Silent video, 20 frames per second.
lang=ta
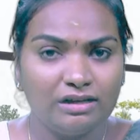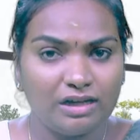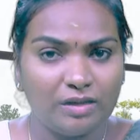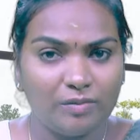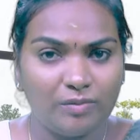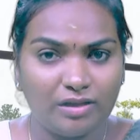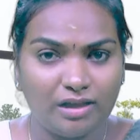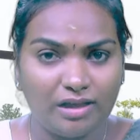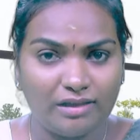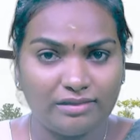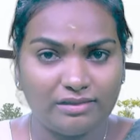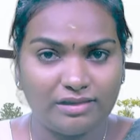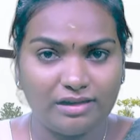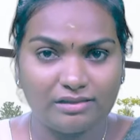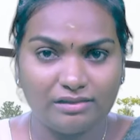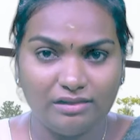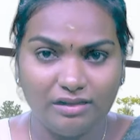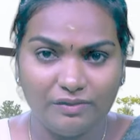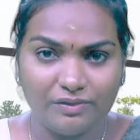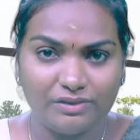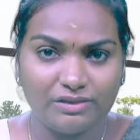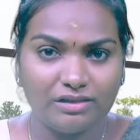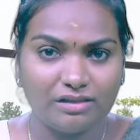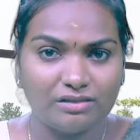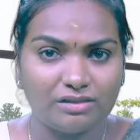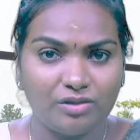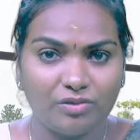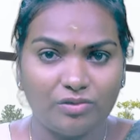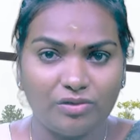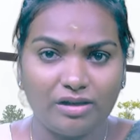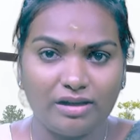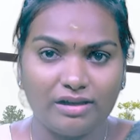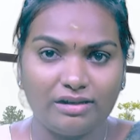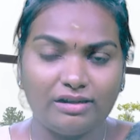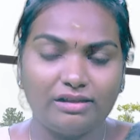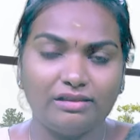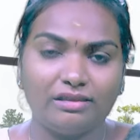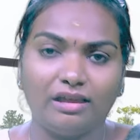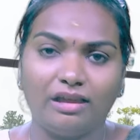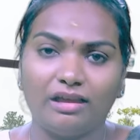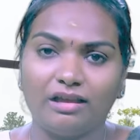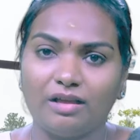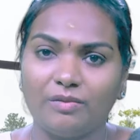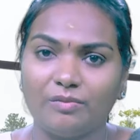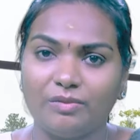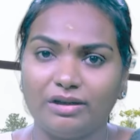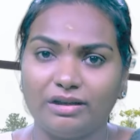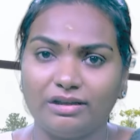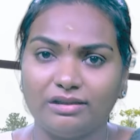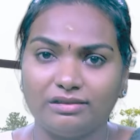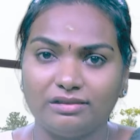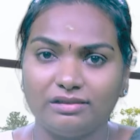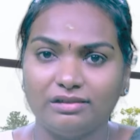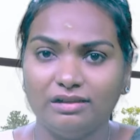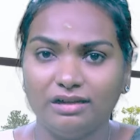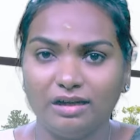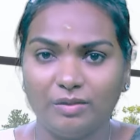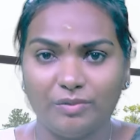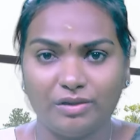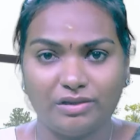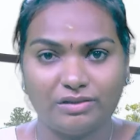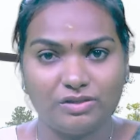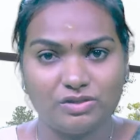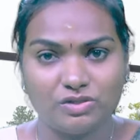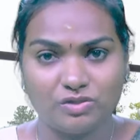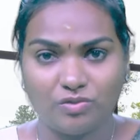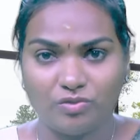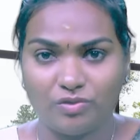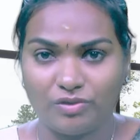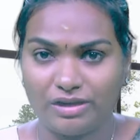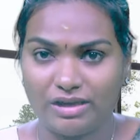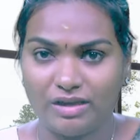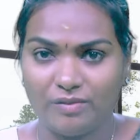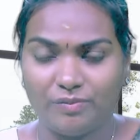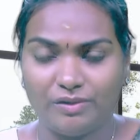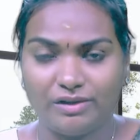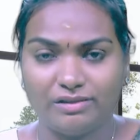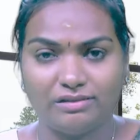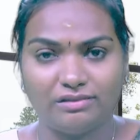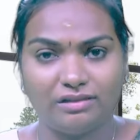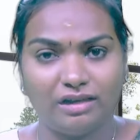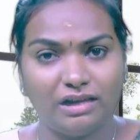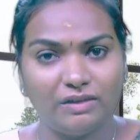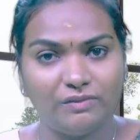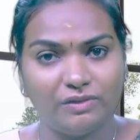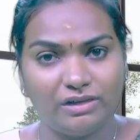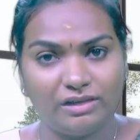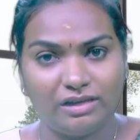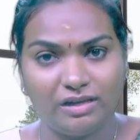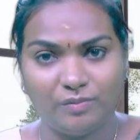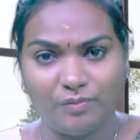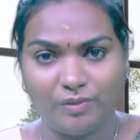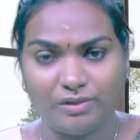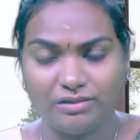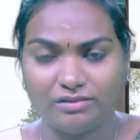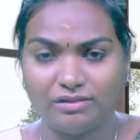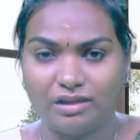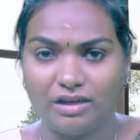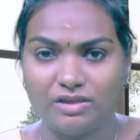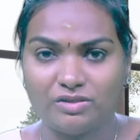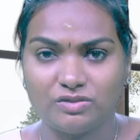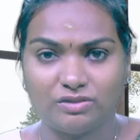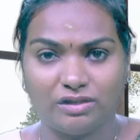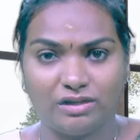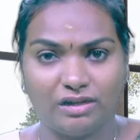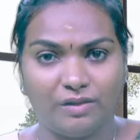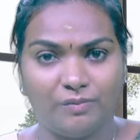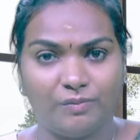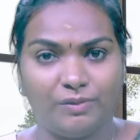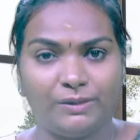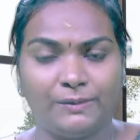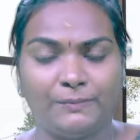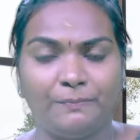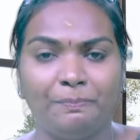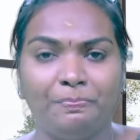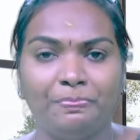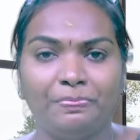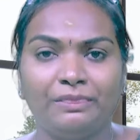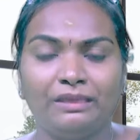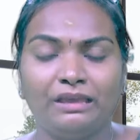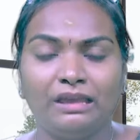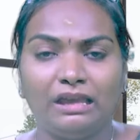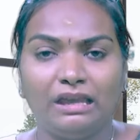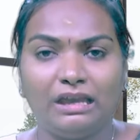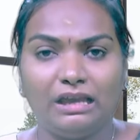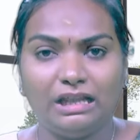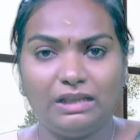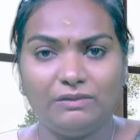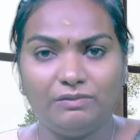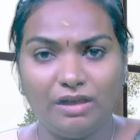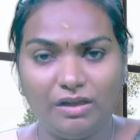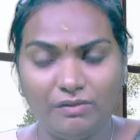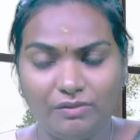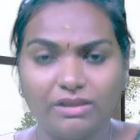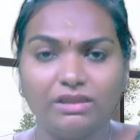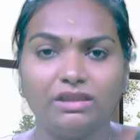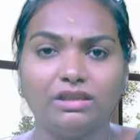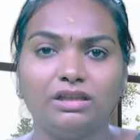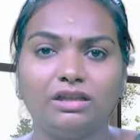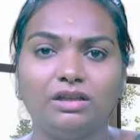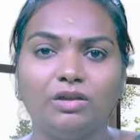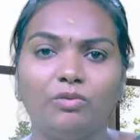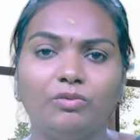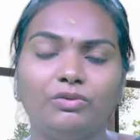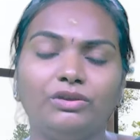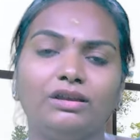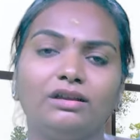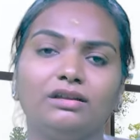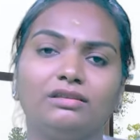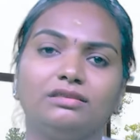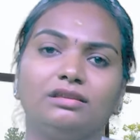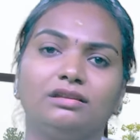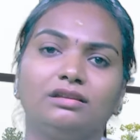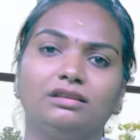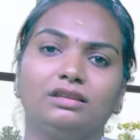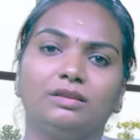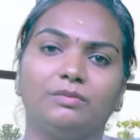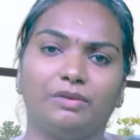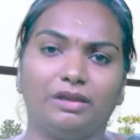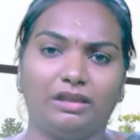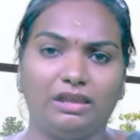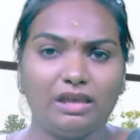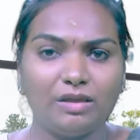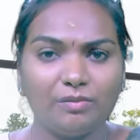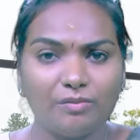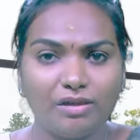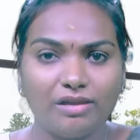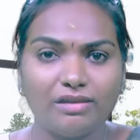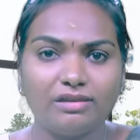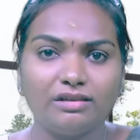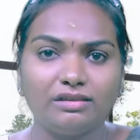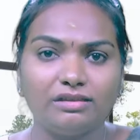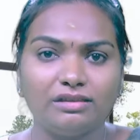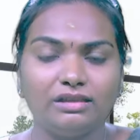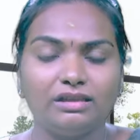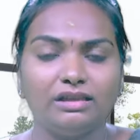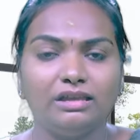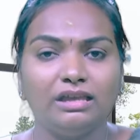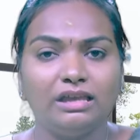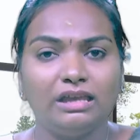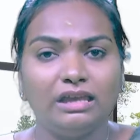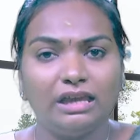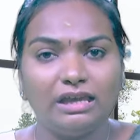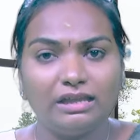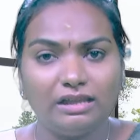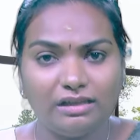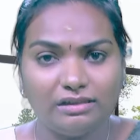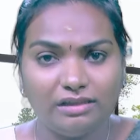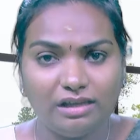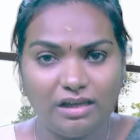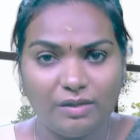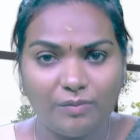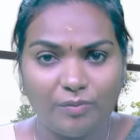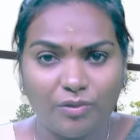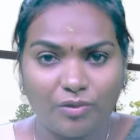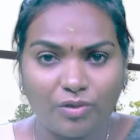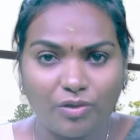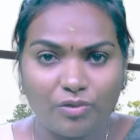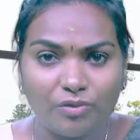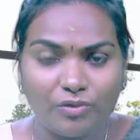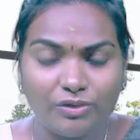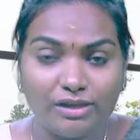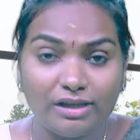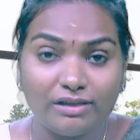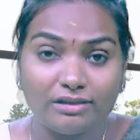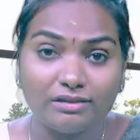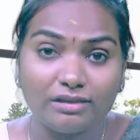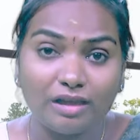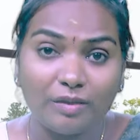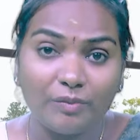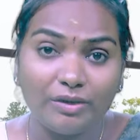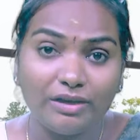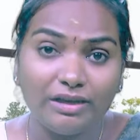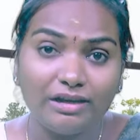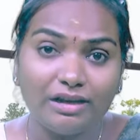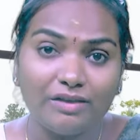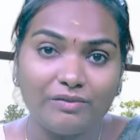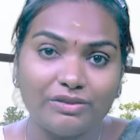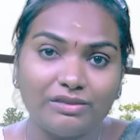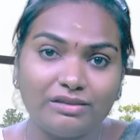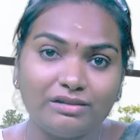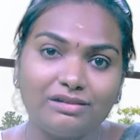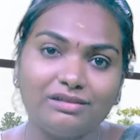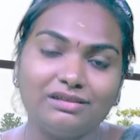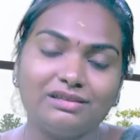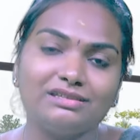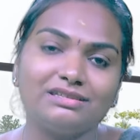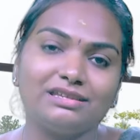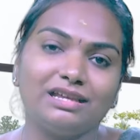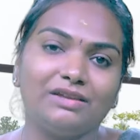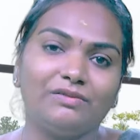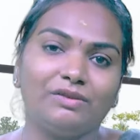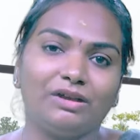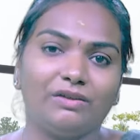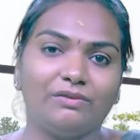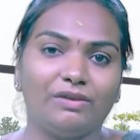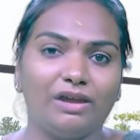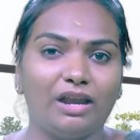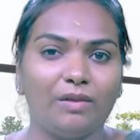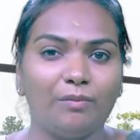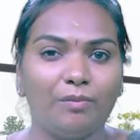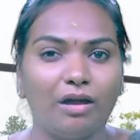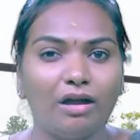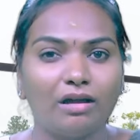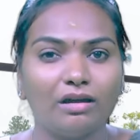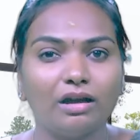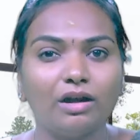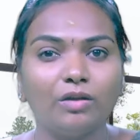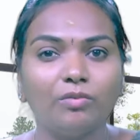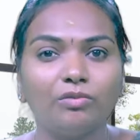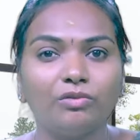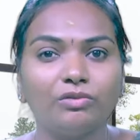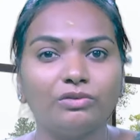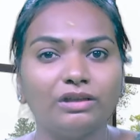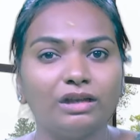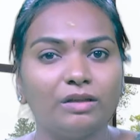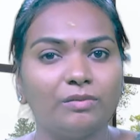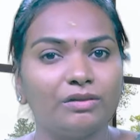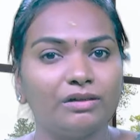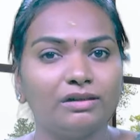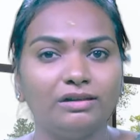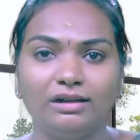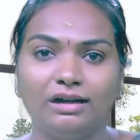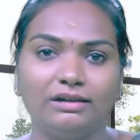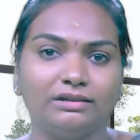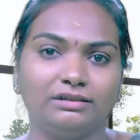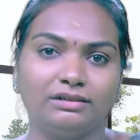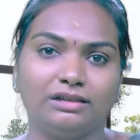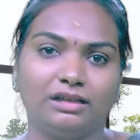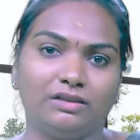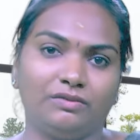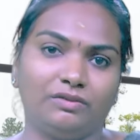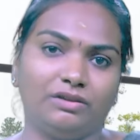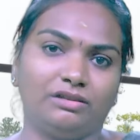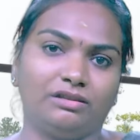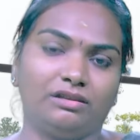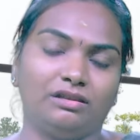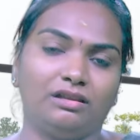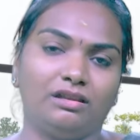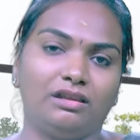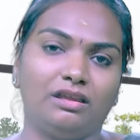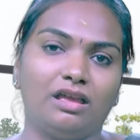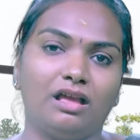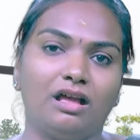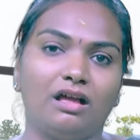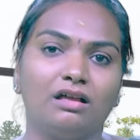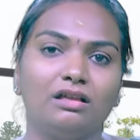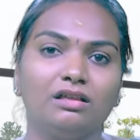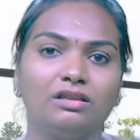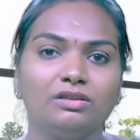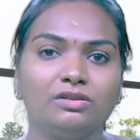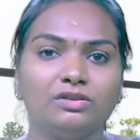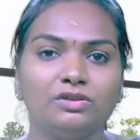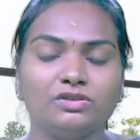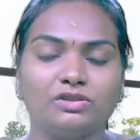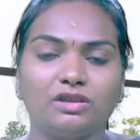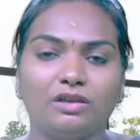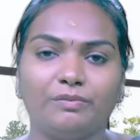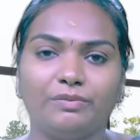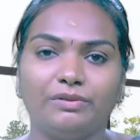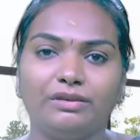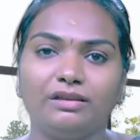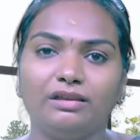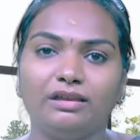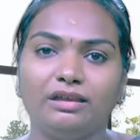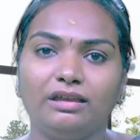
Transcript: நமக்கு அந்த இடத்துல வந்து ரத்த குழாயில் தேக்கம் அடைந்து நமக்கு அந்த ஸ்ட்ரோக் ஏற்படுது தலைவலி ஏற்படுது தலை சுற்றல் ஏற்படுது இதுவே வந்து உயர் ரத்த அழுத்தம் அதிகமாக இருந்து இதயத்தில் போகக்கூடிய அந்த தமனியில் வந்துட்டு சரி வேலை பார்க்கலன்னும் போது நமக்கு ஹார்ட் அட்டாக் வருது இல்லையா ஸோ அப்போ